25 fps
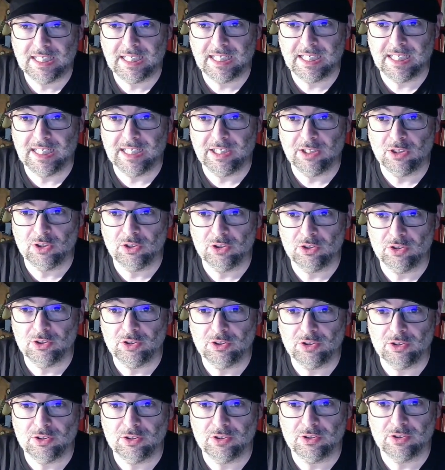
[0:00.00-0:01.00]

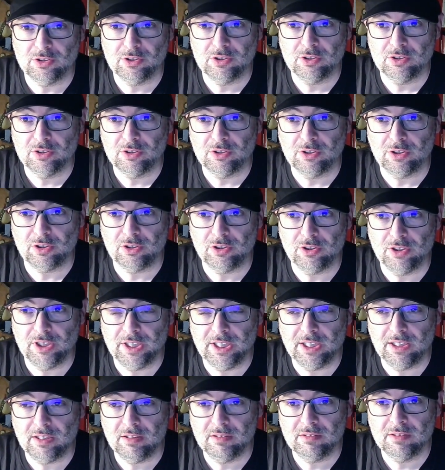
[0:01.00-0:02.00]
Clayton
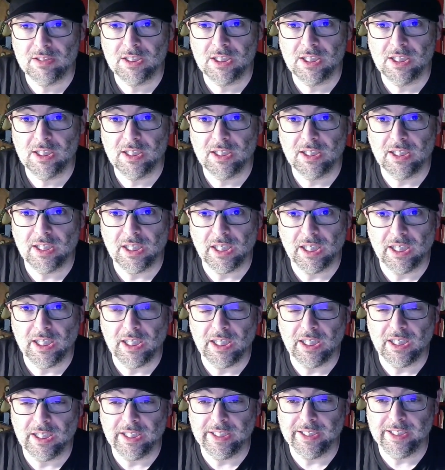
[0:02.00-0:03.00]
Runner
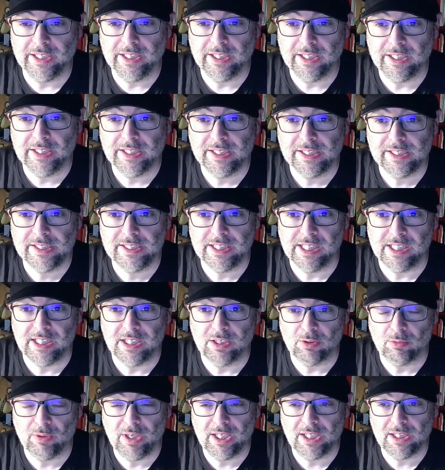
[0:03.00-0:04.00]
y
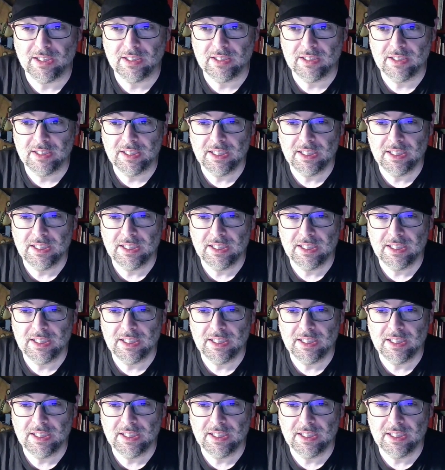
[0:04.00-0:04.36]
Jenny Wright.